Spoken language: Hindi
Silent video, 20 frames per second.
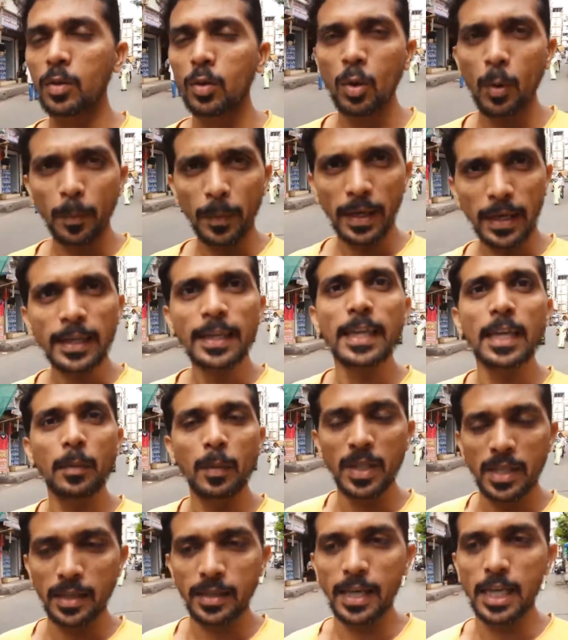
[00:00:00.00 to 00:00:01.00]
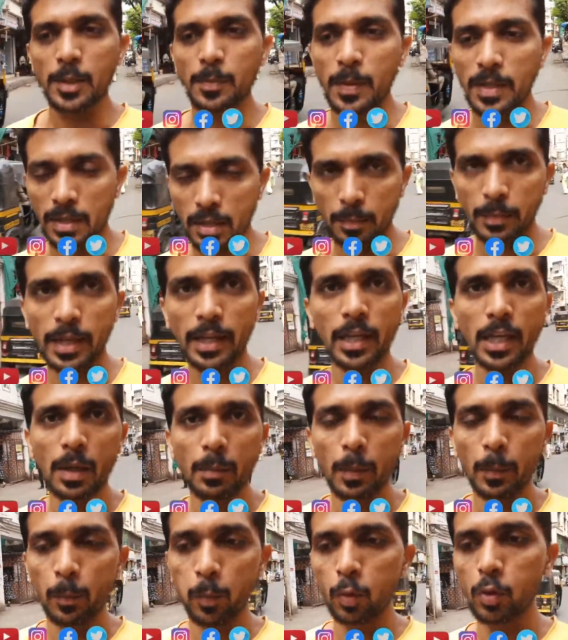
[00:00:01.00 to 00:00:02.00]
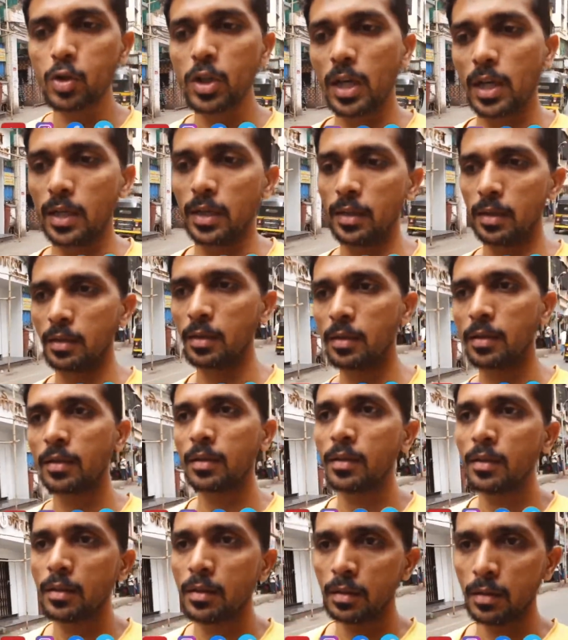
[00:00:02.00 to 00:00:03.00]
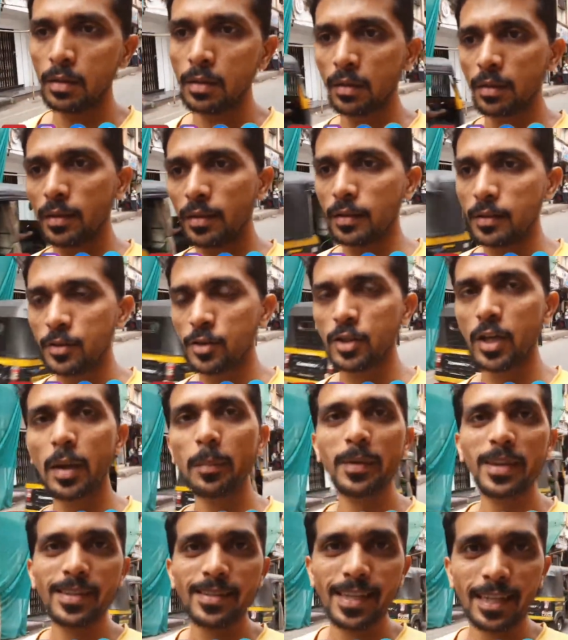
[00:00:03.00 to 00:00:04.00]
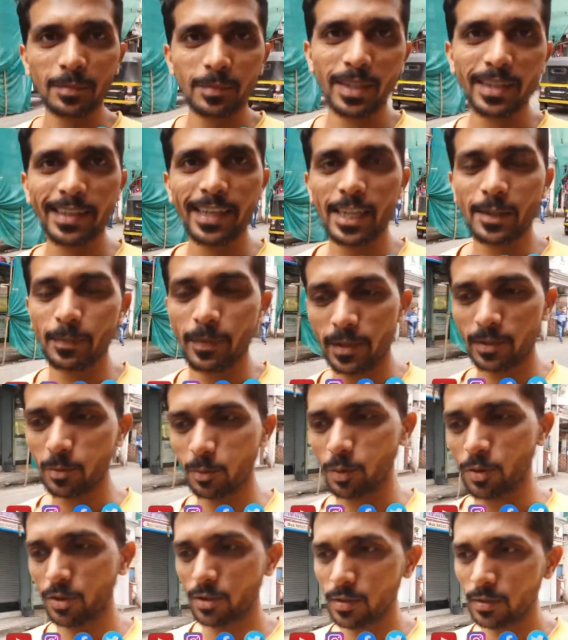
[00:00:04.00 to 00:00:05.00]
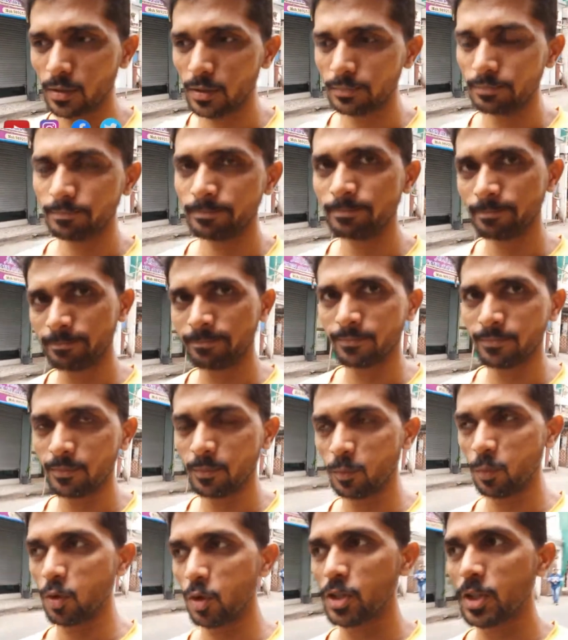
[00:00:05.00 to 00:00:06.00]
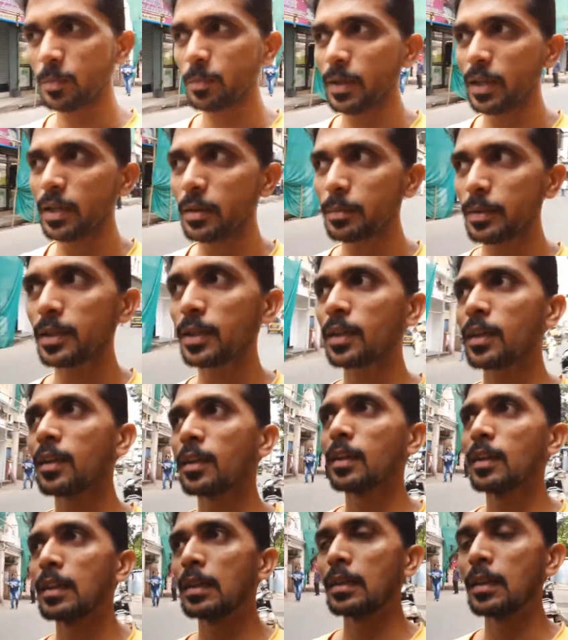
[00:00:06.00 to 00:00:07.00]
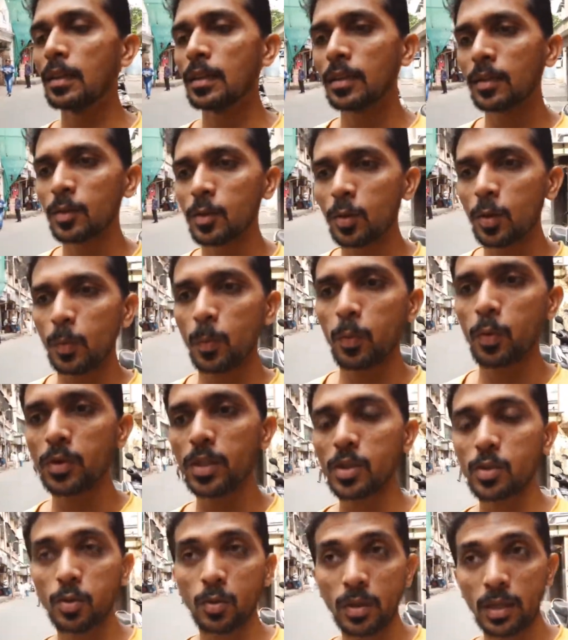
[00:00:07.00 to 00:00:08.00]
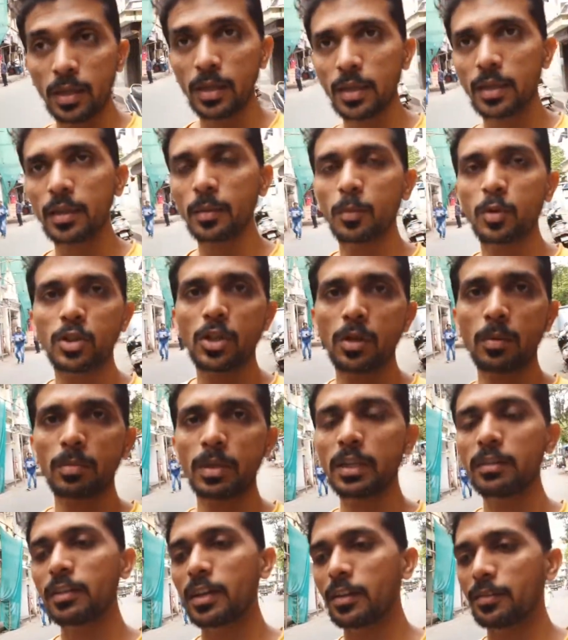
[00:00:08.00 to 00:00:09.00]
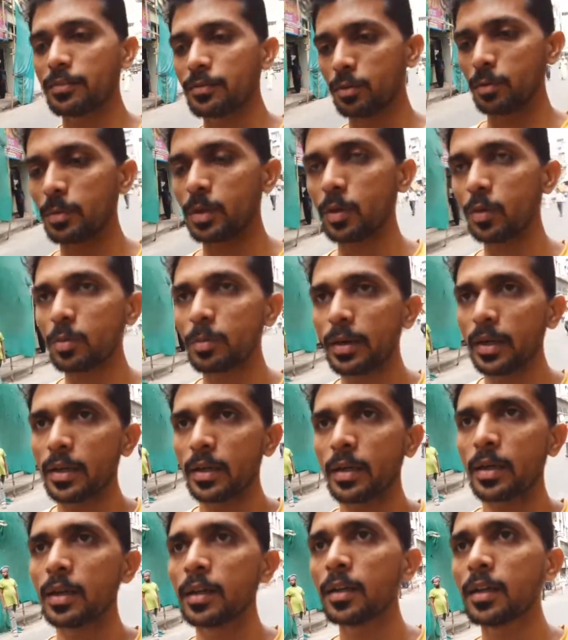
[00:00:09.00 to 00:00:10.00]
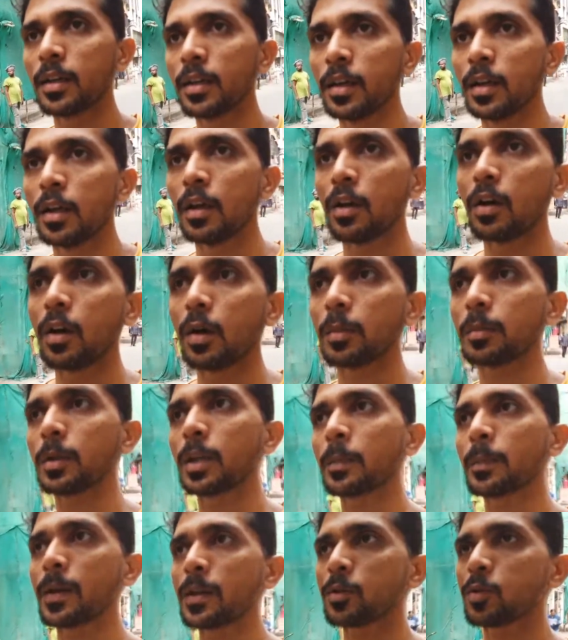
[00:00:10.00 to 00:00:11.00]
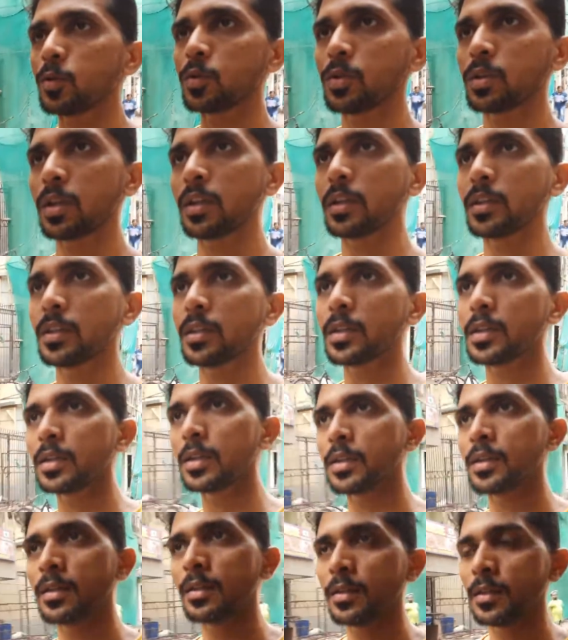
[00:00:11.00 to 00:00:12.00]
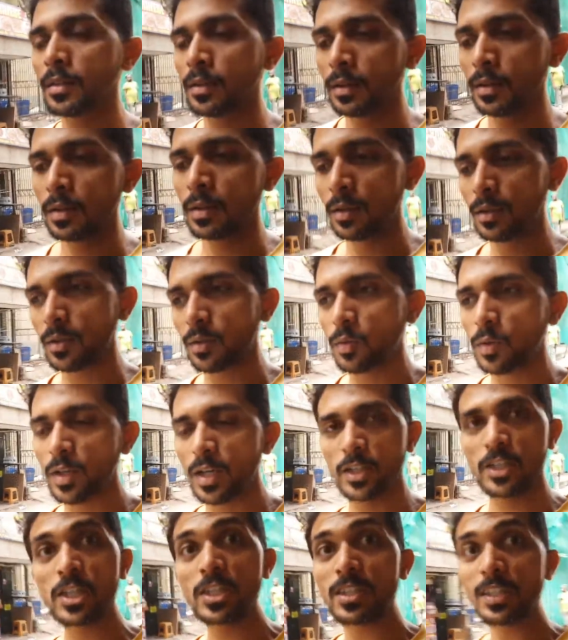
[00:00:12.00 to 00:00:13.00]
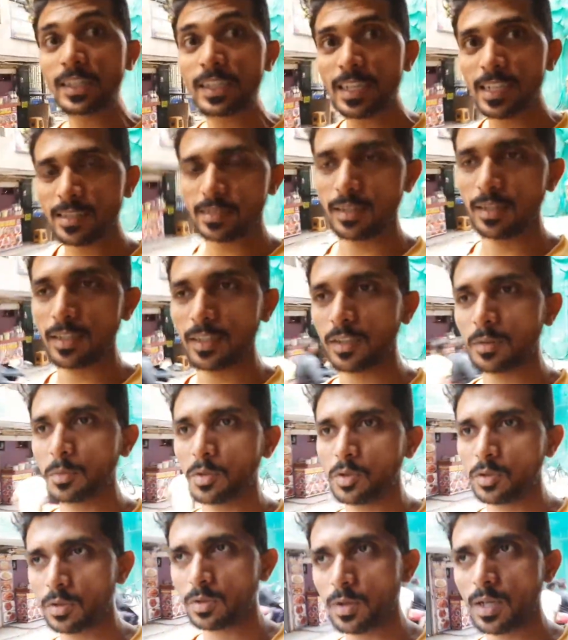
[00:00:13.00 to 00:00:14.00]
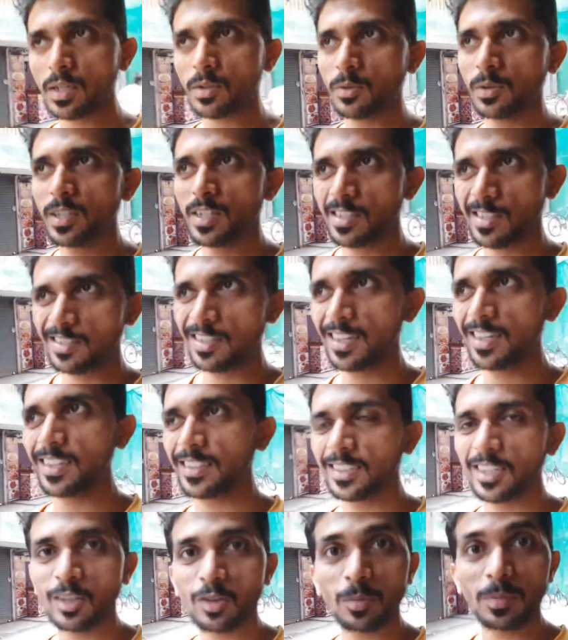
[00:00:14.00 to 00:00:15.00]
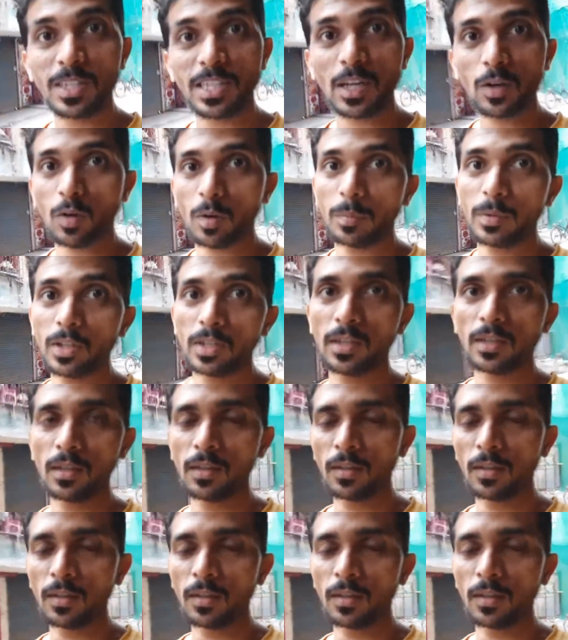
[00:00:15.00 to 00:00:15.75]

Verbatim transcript: दोपहर के एक बजे के आसपास हमारे घर में पूजा है शाम के सात बजे के आसपास कुछ भोजन पानी भी है तो पूजा सुनने के लिए मुझे और मेरी वाइफ सुमन को बैठना है और मेरे पास उसके लिए कोई अच्छी सी ड्रेस नहीं है तो मैं सोच रहा हूँ आज कोई ड्रेस ले लेते हैं तो मैं जा रहा हूँ अभी